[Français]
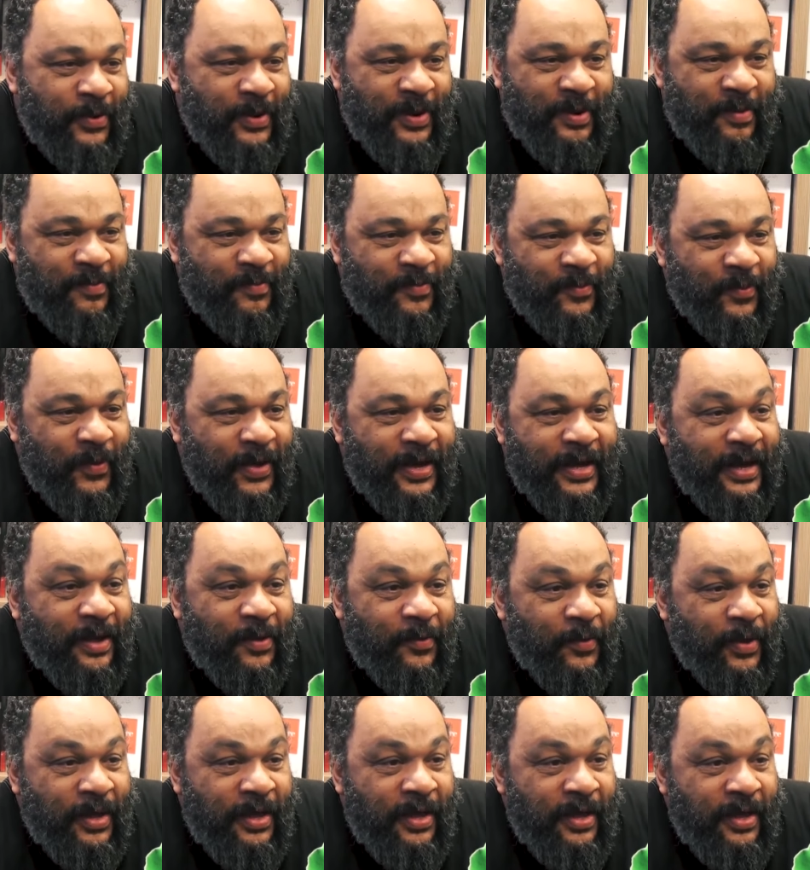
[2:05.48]
on est là pour
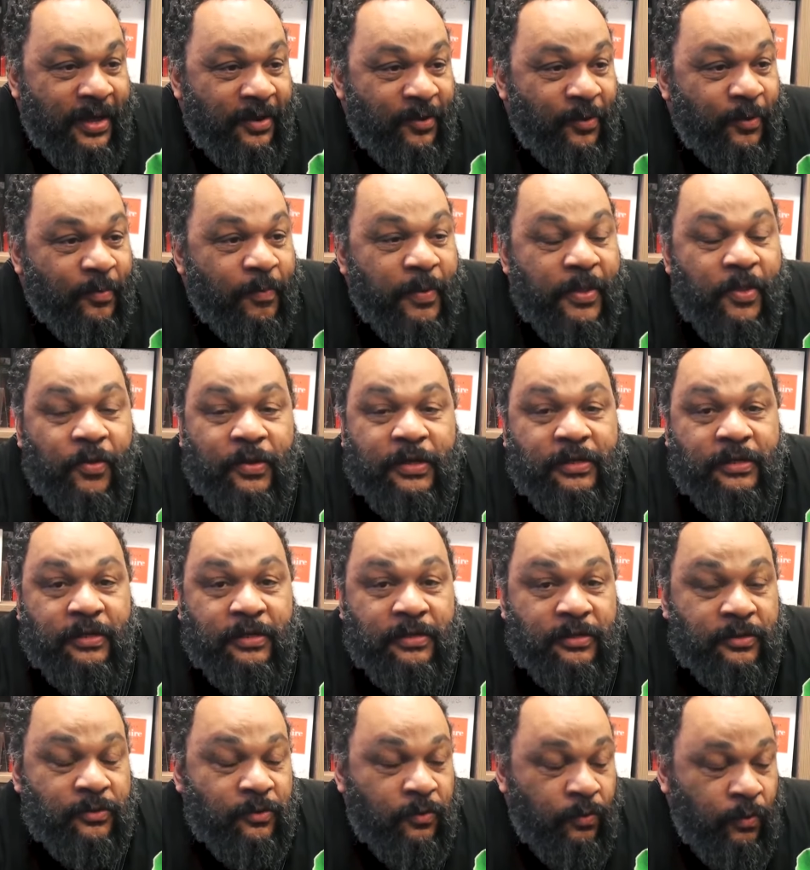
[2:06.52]
rire. Donc maintenant,
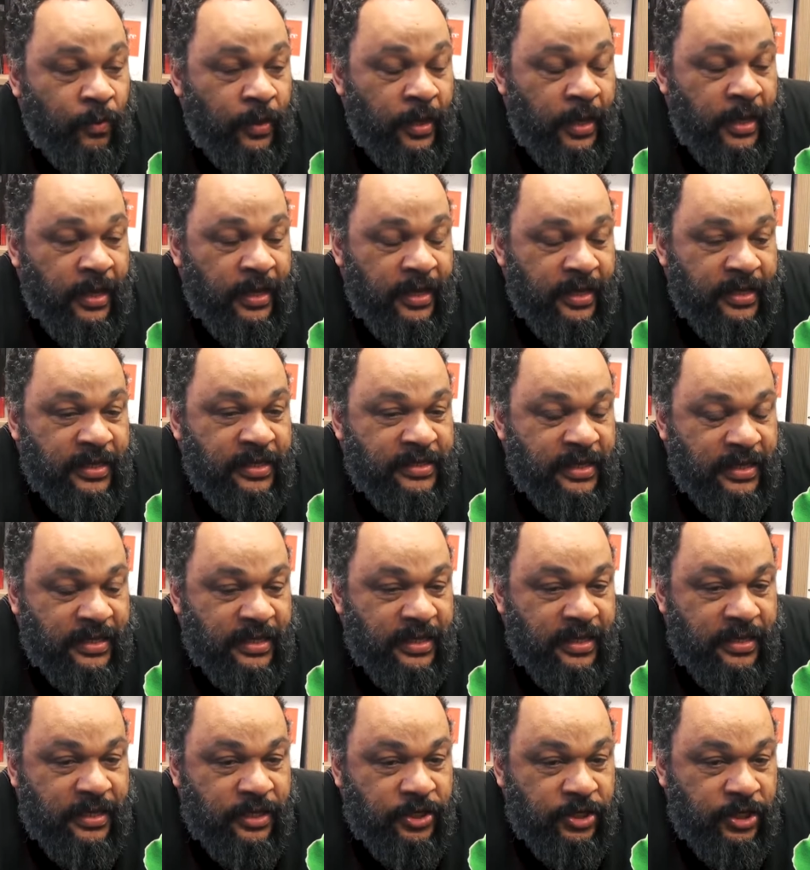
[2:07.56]
ils, sont, ils
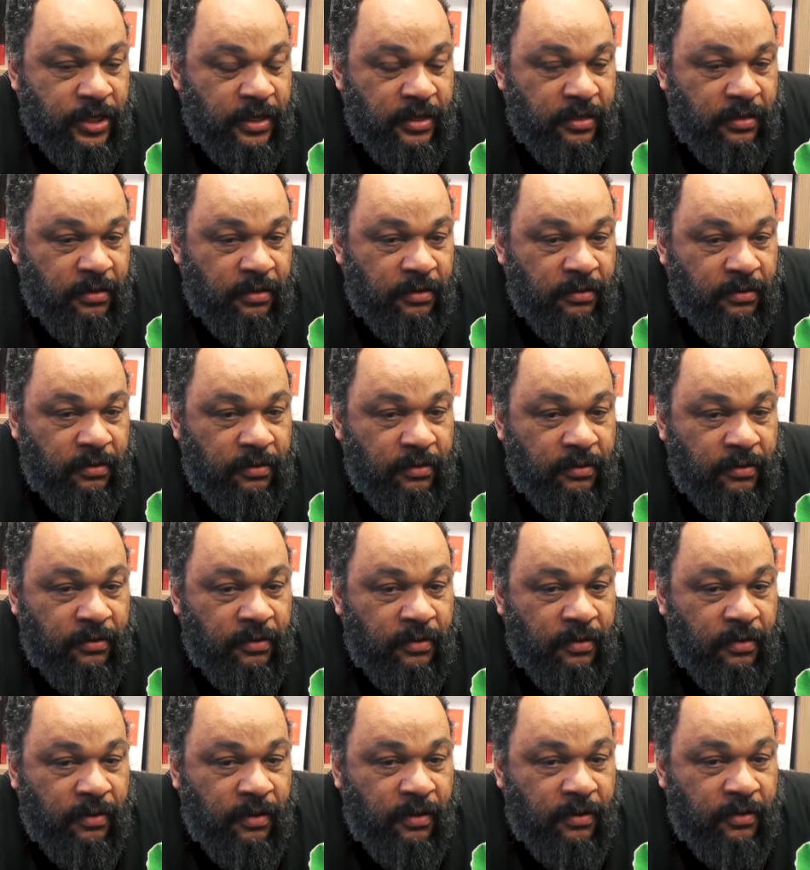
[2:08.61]
étaient déjà
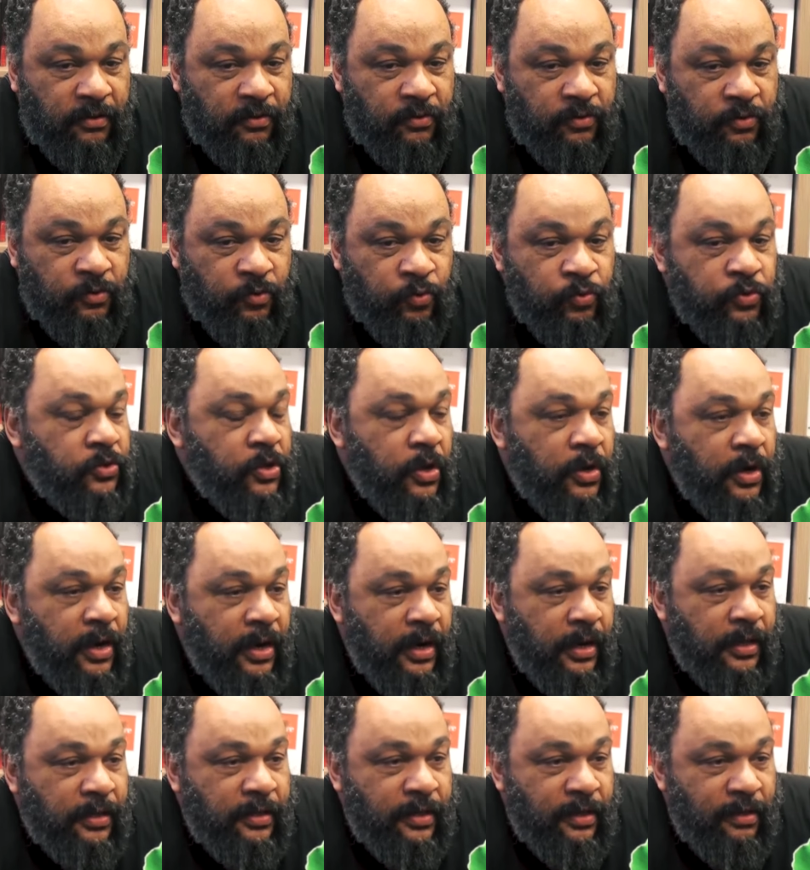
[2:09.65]
euh, tout seuls
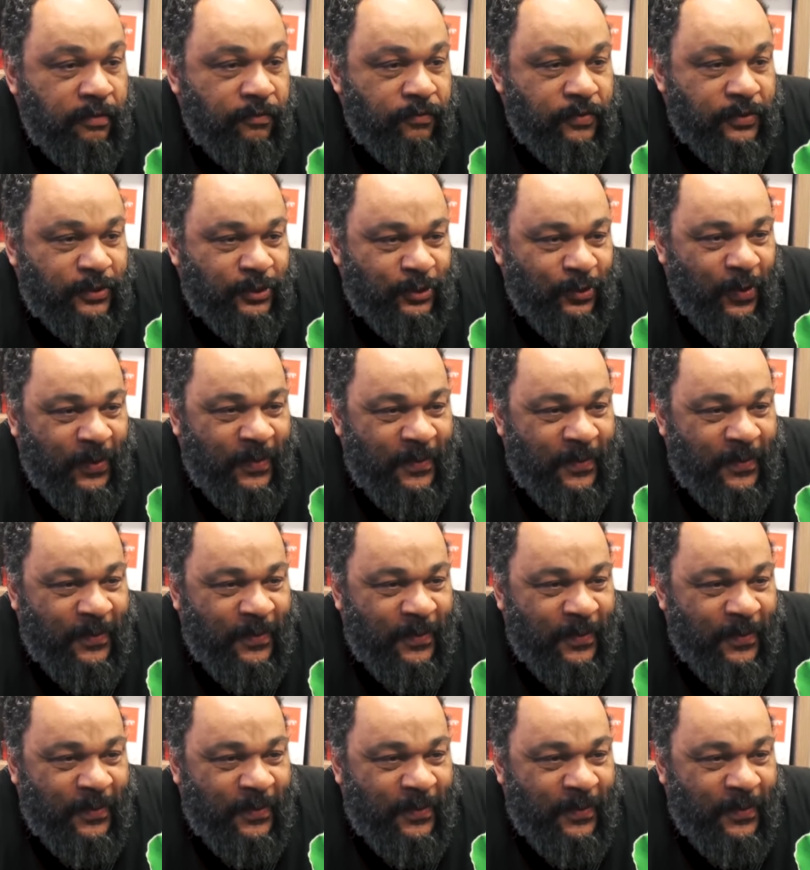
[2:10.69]
à la télévision.